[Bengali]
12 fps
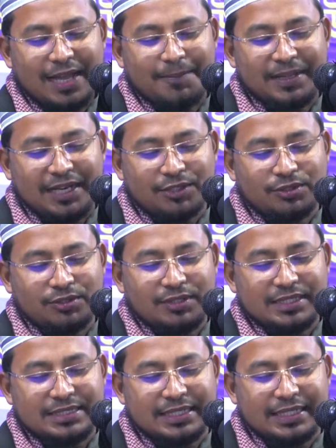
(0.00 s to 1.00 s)
আপনারা তো
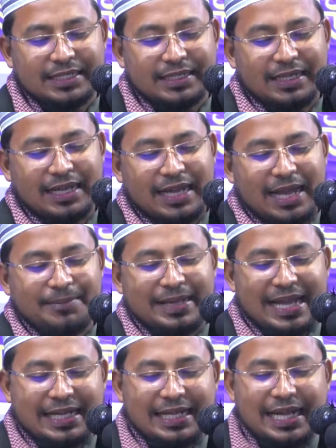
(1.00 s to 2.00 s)
ওই যে আমি
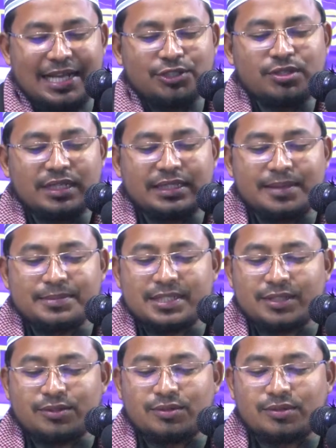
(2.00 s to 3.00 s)
আগে গান শোনাতাম যে